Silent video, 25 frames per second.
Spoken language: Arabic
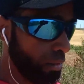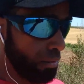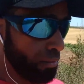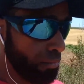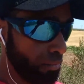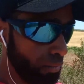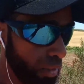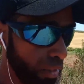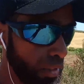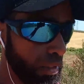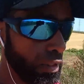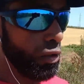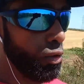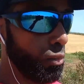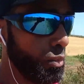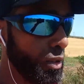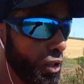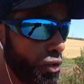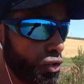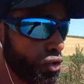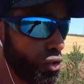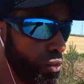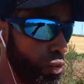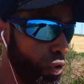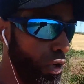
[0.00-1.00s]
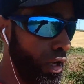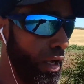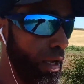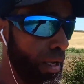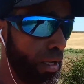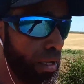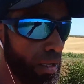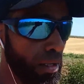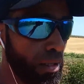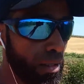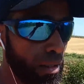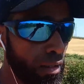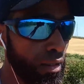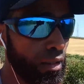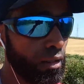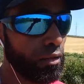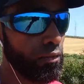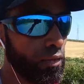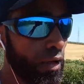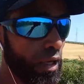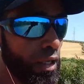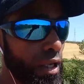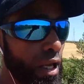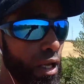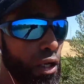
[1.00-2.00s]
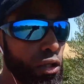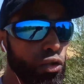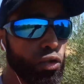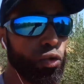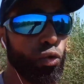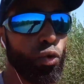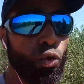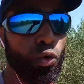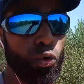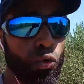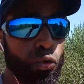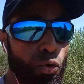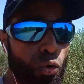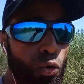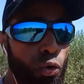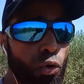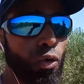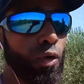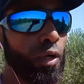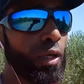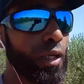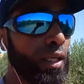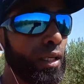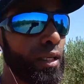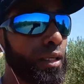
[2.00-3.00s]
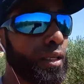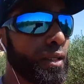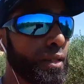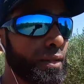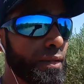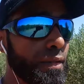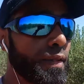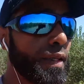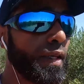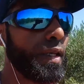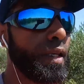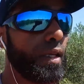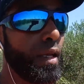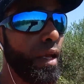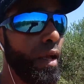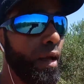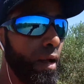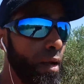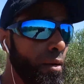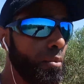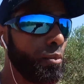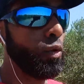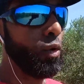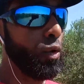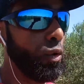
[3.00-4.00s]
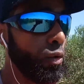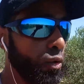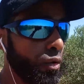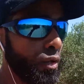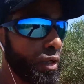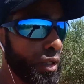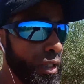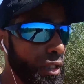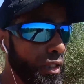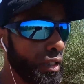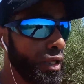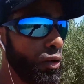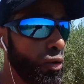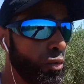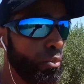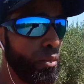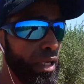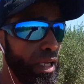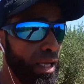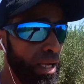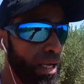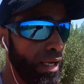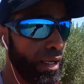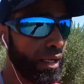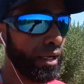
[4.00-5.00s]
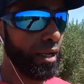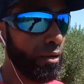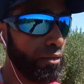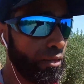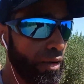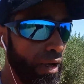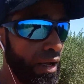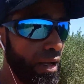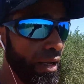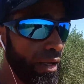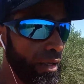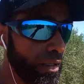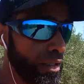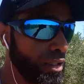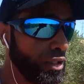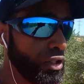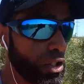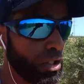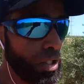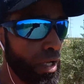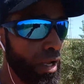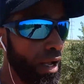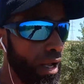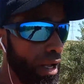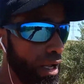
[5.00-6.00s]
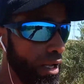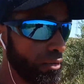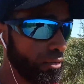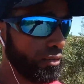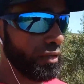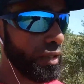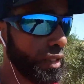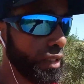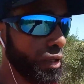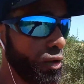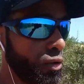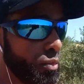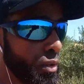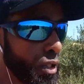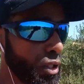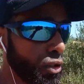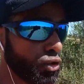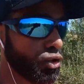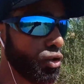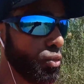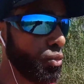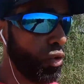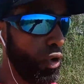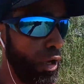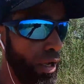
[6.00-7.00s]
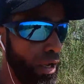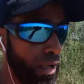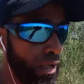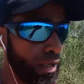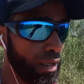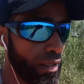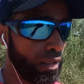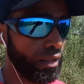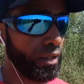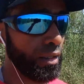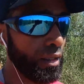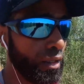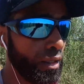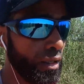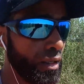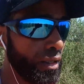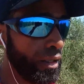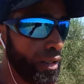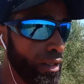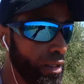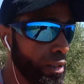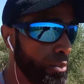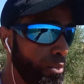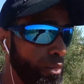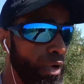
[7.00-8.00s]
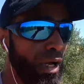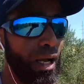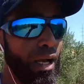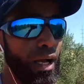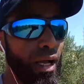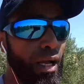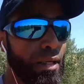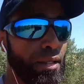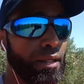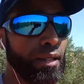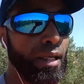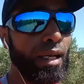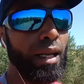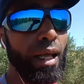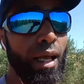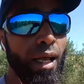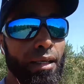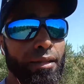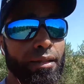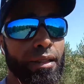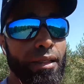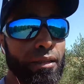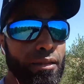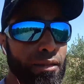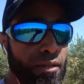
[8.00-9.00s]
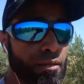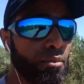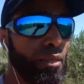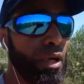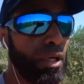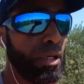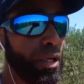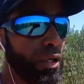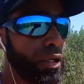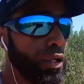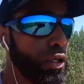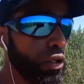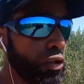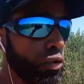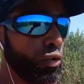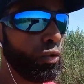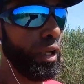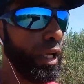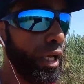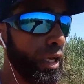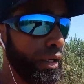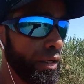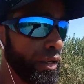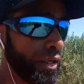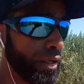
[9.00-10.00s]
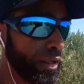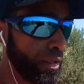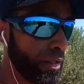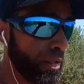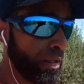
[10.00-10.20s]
في يوم الجمعة فيجوز صيام يوم عرفة إن جاء في يوم الجمعة مع أن الحديث منهي عنه